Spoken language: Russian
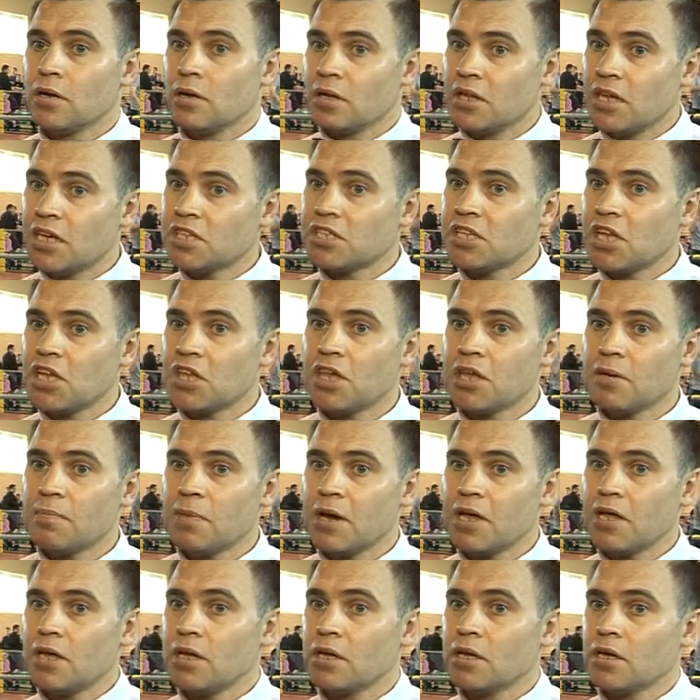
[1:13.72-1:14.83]
Есть такие
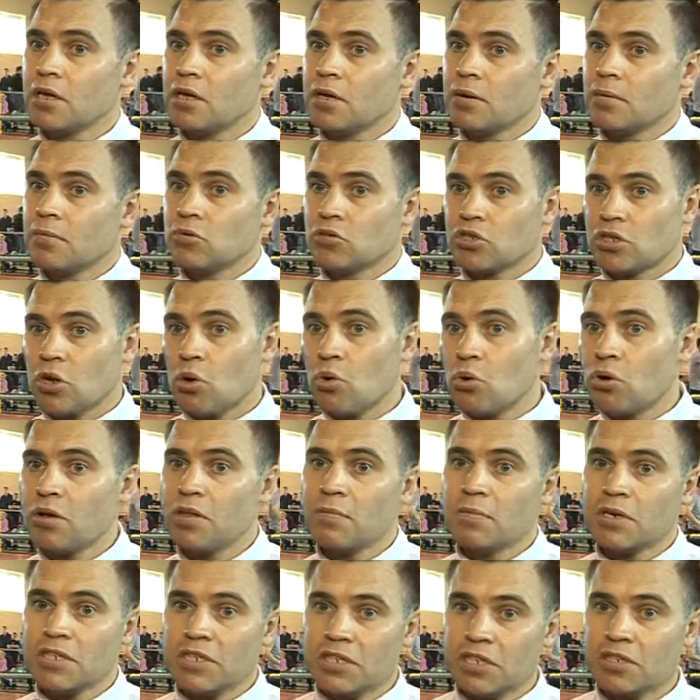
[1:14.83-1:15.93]
бои. Потому
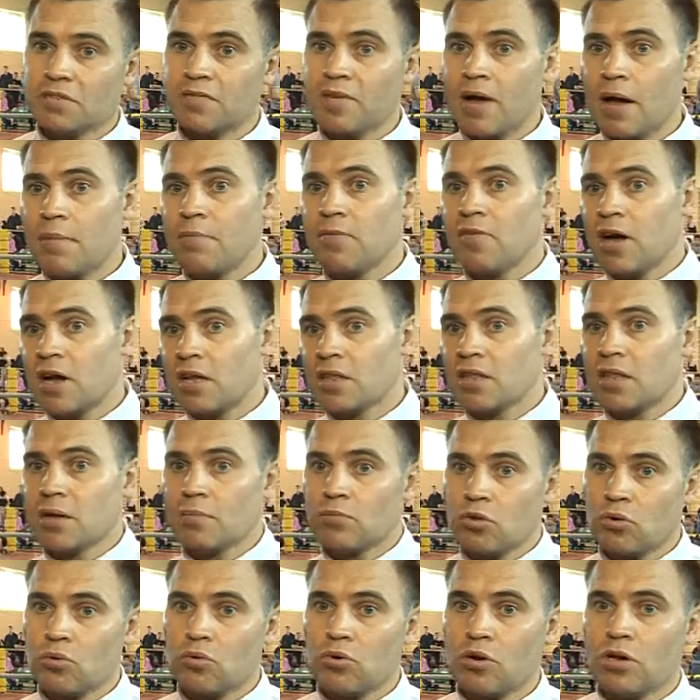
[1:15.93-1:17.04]
уровень мастерства бывает
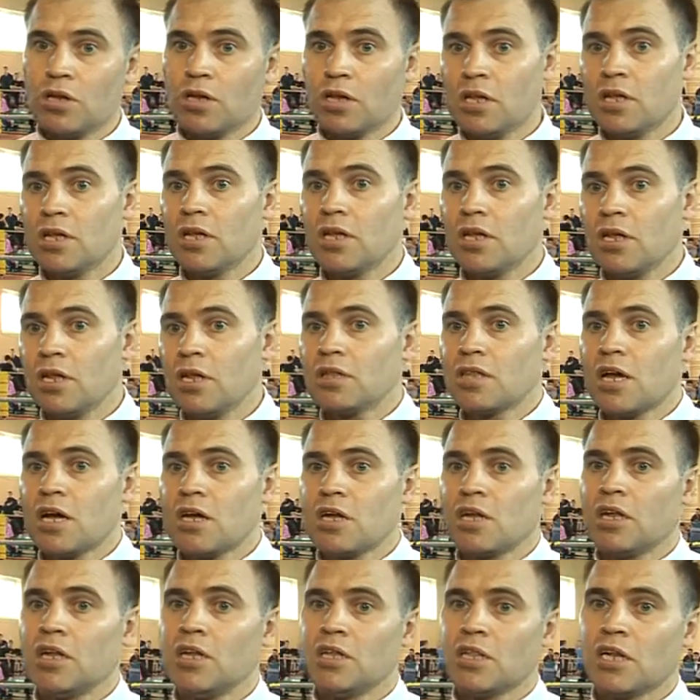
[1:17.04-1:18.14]
там другой или
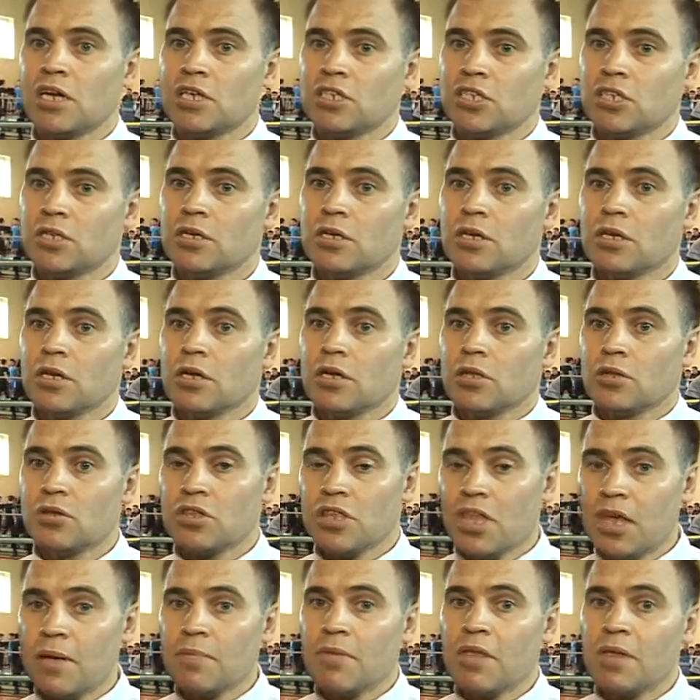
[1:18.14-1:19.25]
так или иначе. Но
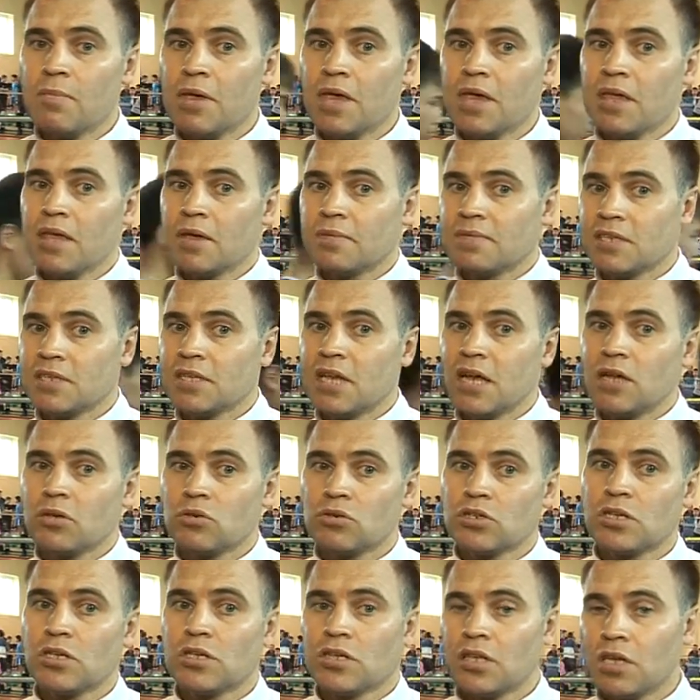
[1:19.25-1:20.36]
тем не менее, всегда
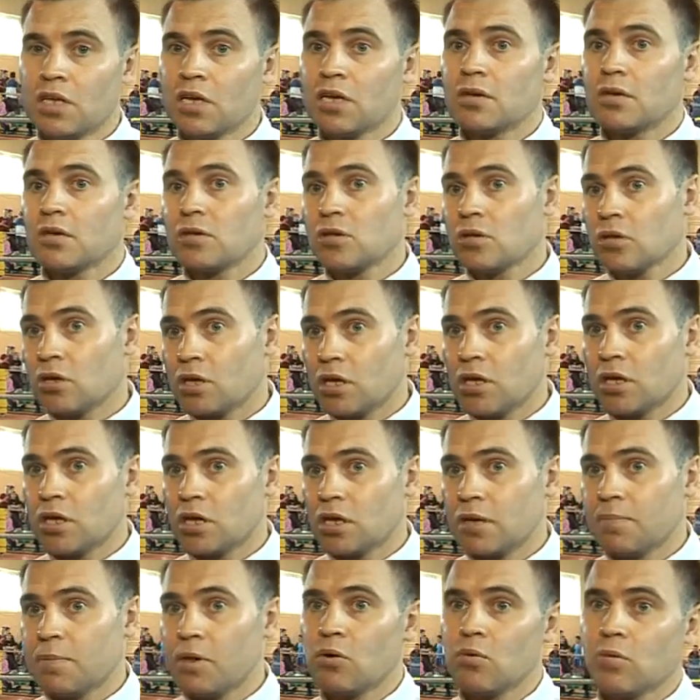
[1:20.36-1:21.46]
нужно идти э,
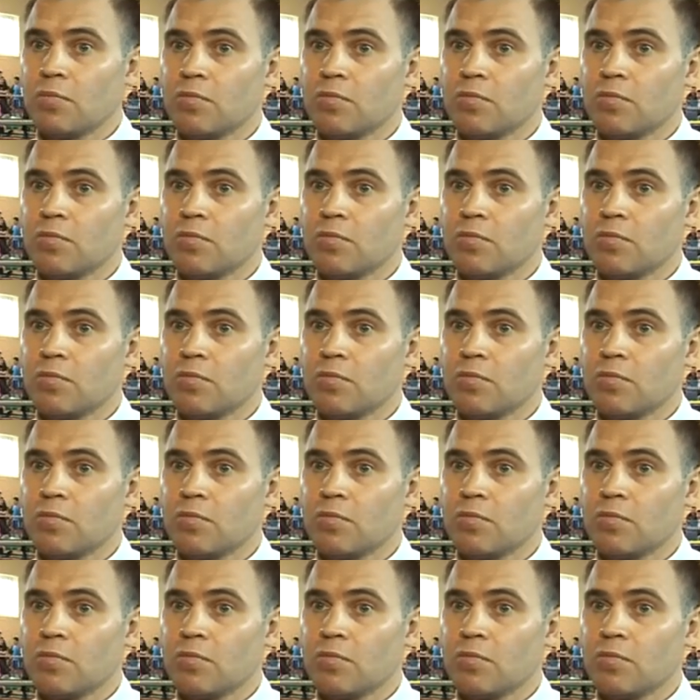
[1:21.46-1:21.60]
к первому